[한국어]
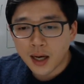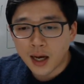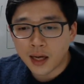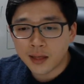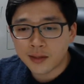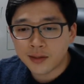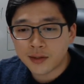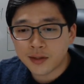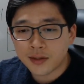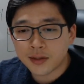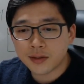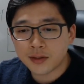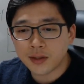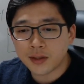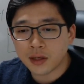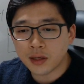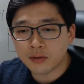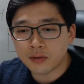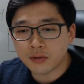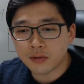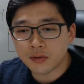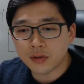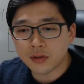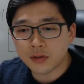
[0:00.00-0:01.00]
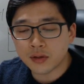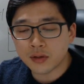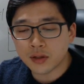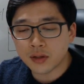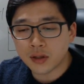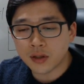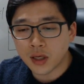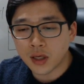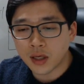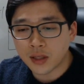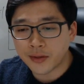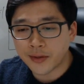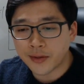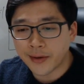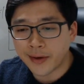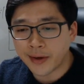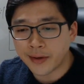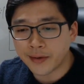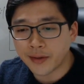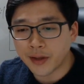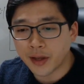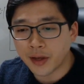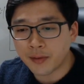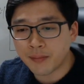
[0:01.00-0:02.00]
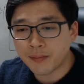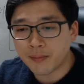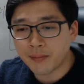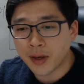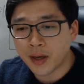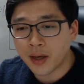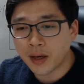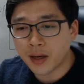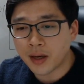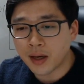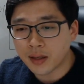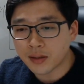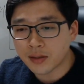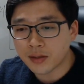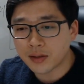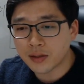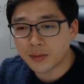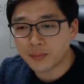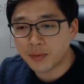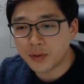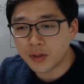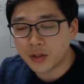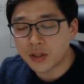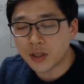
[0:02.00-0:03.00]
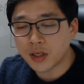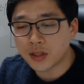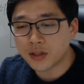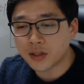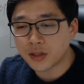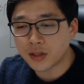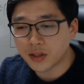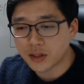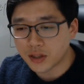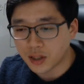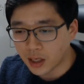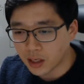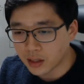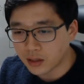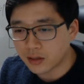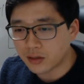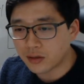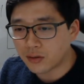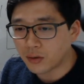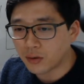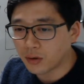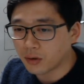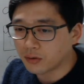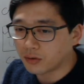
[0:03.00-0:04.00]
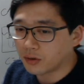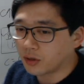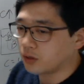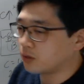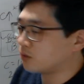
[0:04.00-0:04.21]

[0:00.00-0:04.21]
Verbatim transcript: 같은 냉동 능력에 대한 냉매 가스의 비체적이 작을 것돼